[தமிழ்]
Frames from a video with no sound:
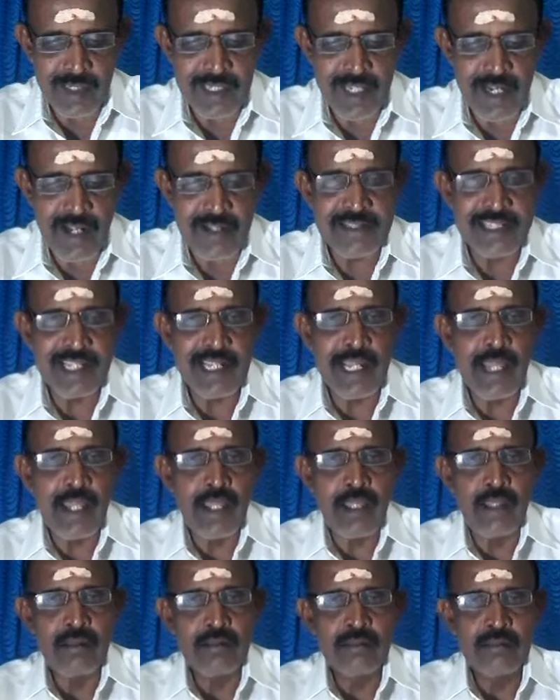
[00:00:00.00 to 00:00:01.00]
கன்னிராசியிலே
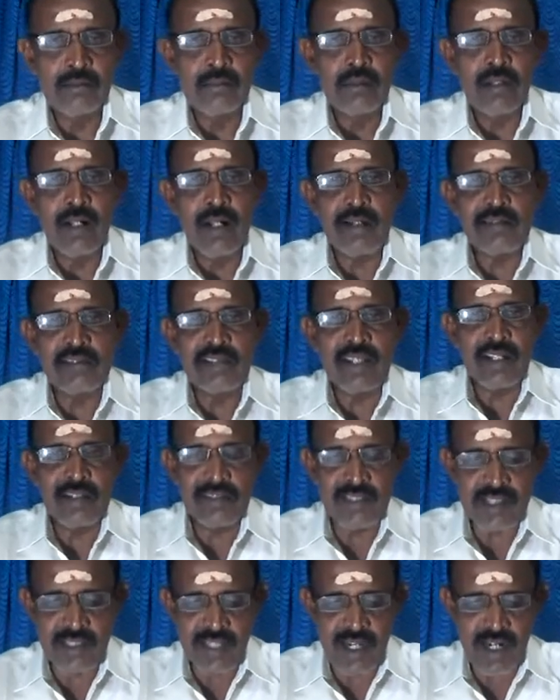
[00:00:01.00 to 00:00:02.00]
அஸ்த
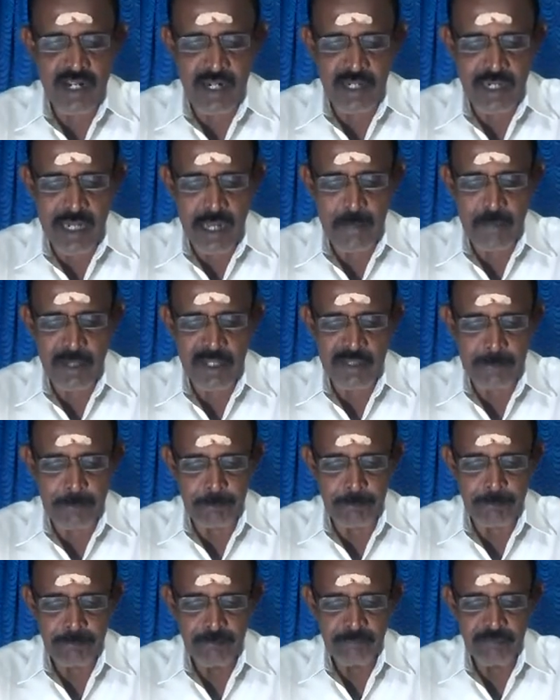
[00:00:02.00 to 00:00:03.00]
நட்சத்திர ரெண்டாம்
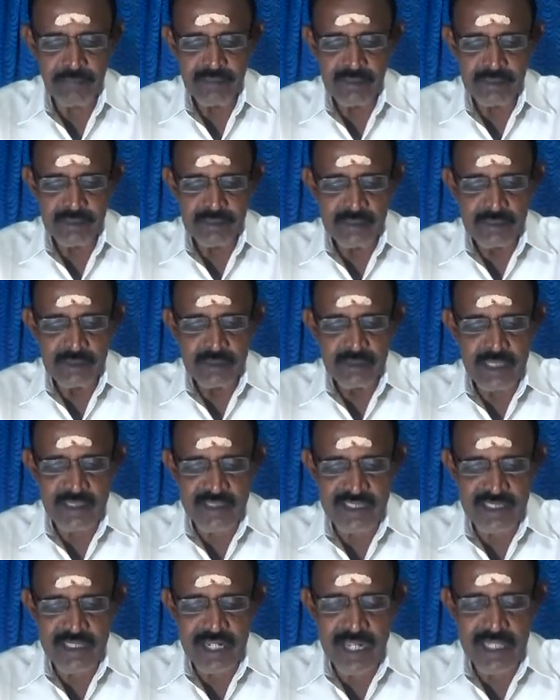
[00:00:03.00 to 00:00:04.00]
பாதம்
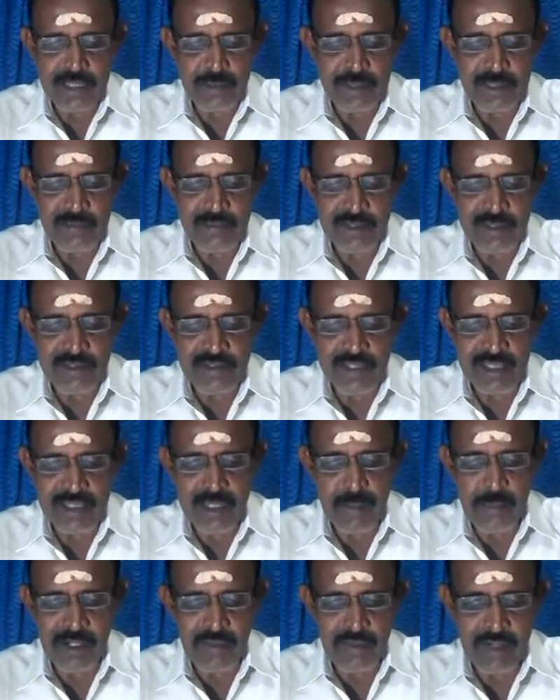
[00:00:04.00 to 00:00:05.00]
நட்சத்திராதிபதி வந்து
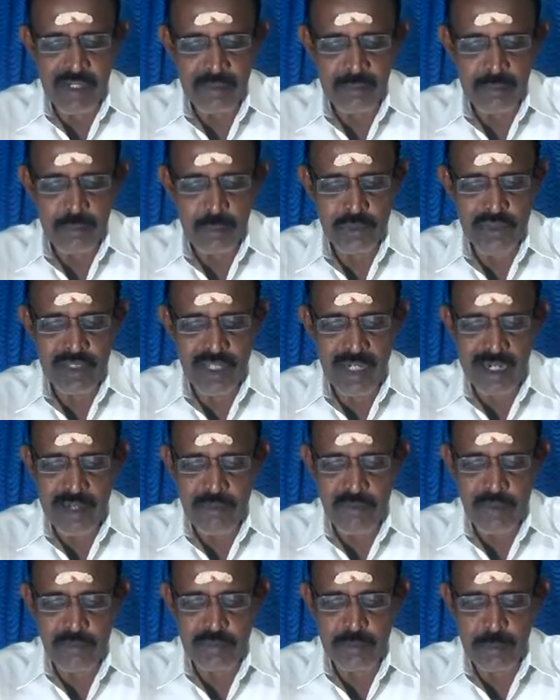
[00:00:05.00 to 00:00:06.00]
சந்திர பகவான் புஷ்கர
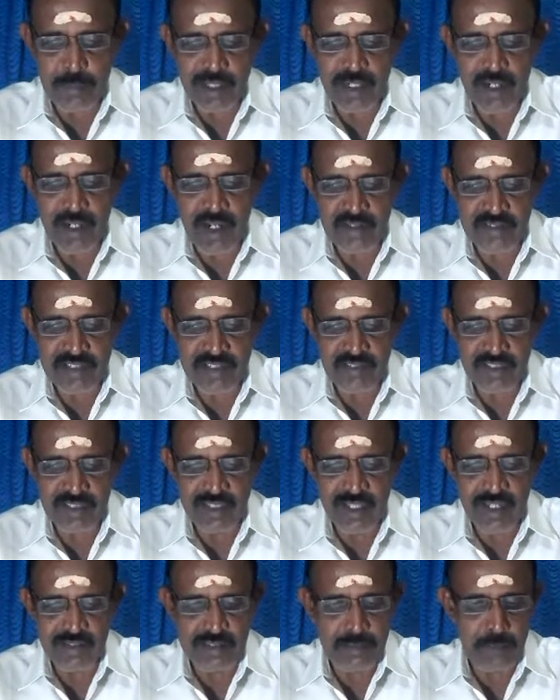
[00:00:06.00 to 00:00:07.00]
நவாம்சம் பெரும் ராசி
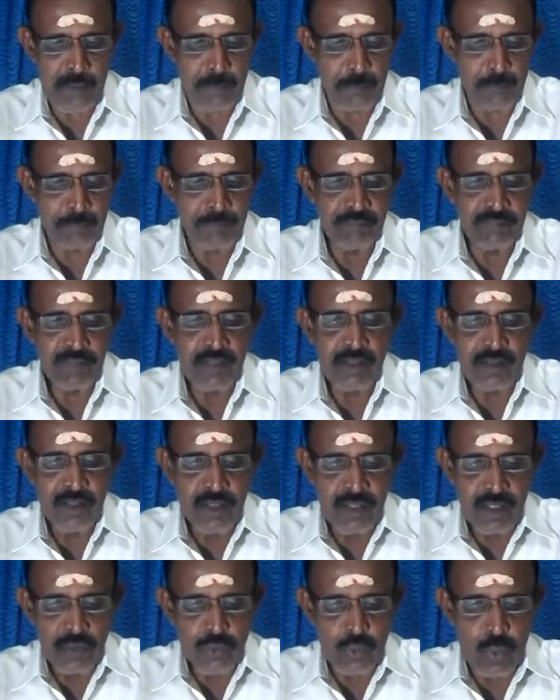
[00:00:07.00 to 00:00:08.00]
வந்து ரிஷபம்
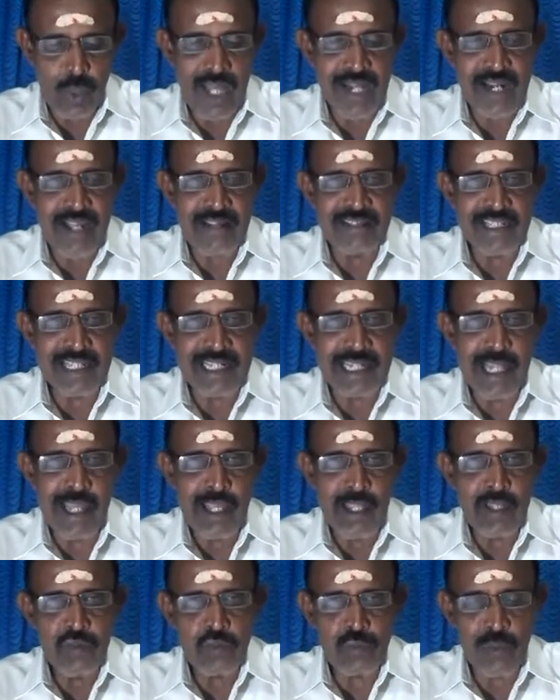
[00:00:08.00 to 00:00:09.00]
துலா ராசியிலே
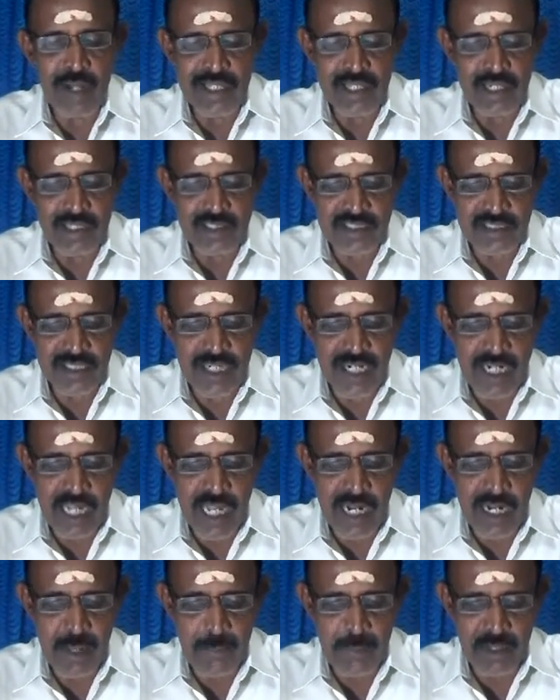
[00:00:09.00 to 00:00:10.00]
சுவாதி நட்சத்திரம்
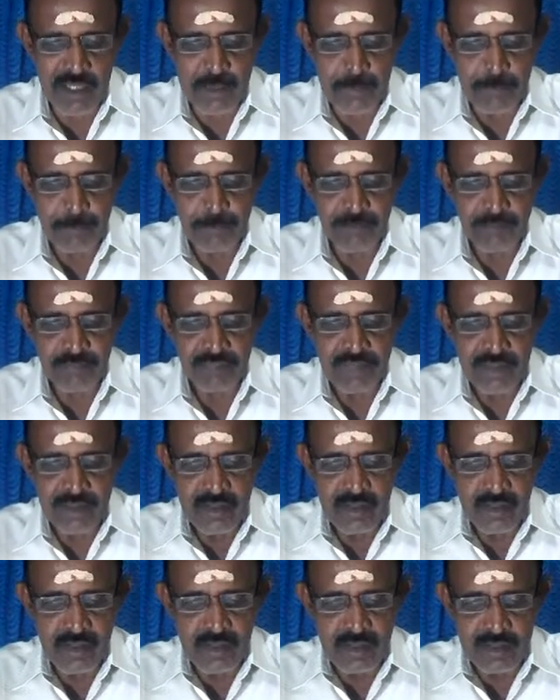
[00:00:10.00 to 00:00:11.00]
நாலாம் பாதம்
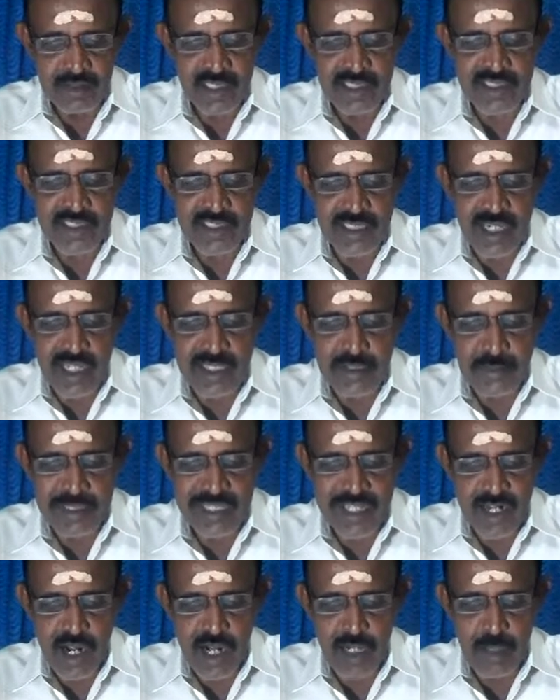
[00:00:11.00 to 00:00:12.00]

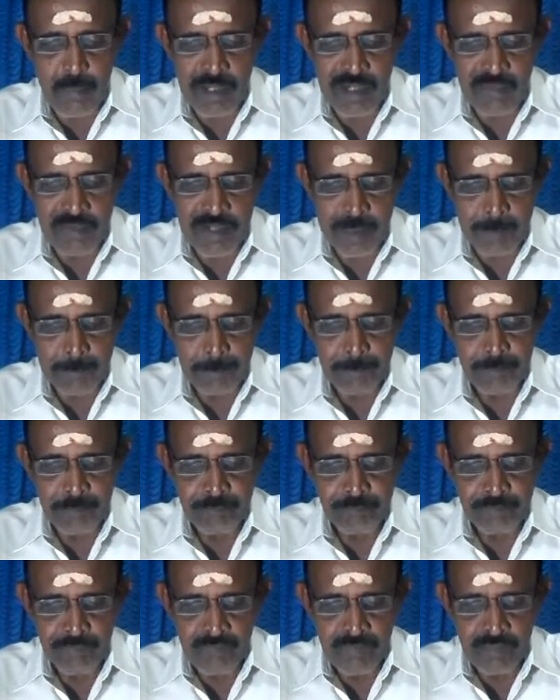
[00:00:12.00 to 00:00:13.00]
நட்சத்திராதிபதி ராகு பகவான்
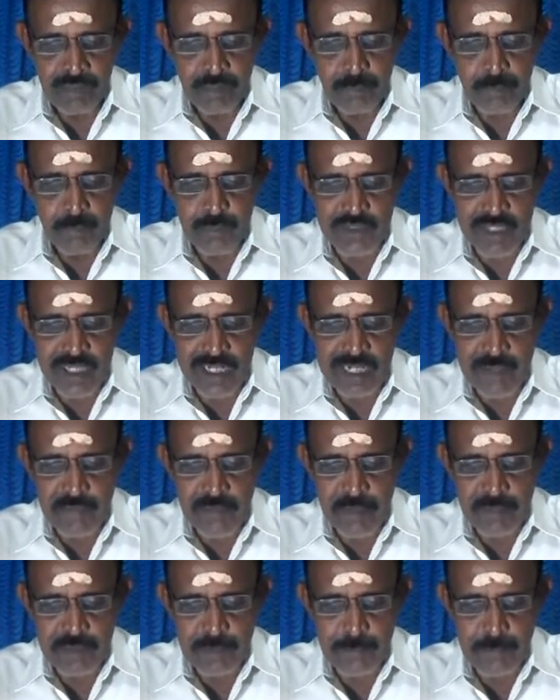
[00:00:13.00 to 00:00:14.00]
புஷ்கர
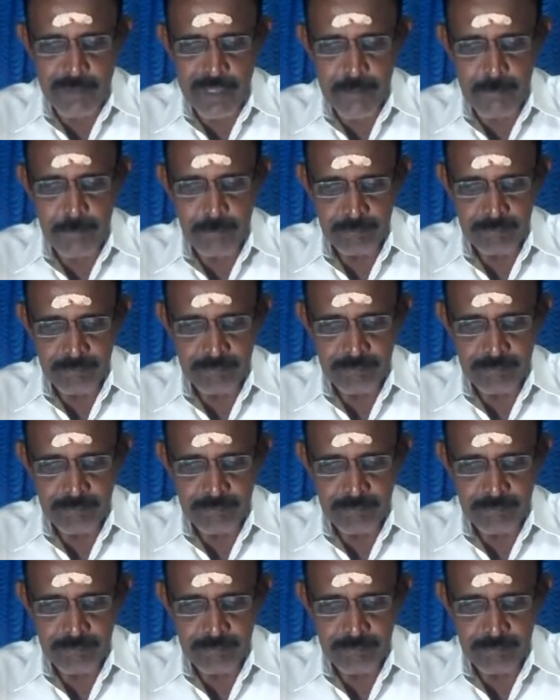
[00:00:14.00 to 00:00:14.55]
நவாம்சம் பெரும்